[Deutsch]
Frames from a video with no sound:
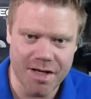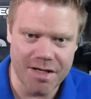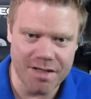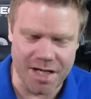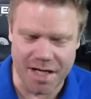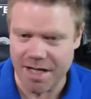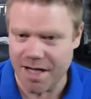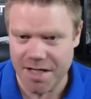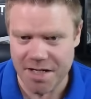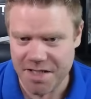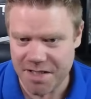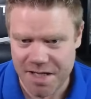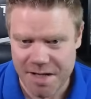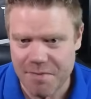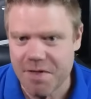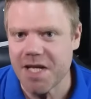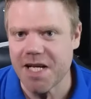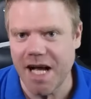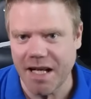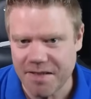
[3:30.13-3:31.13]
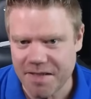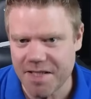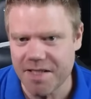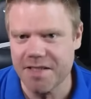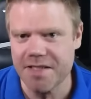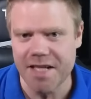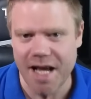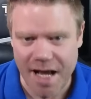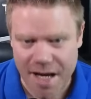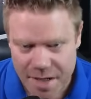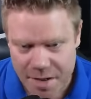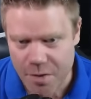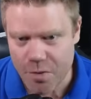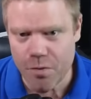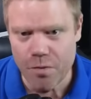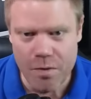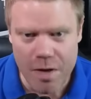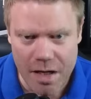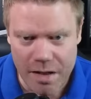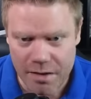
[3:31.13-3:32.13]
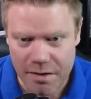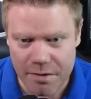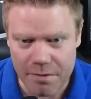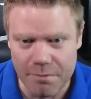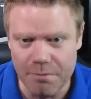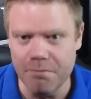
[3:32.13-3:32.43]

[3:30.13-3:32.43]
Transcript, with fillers: dann kann ich dem die ganze Zeit nur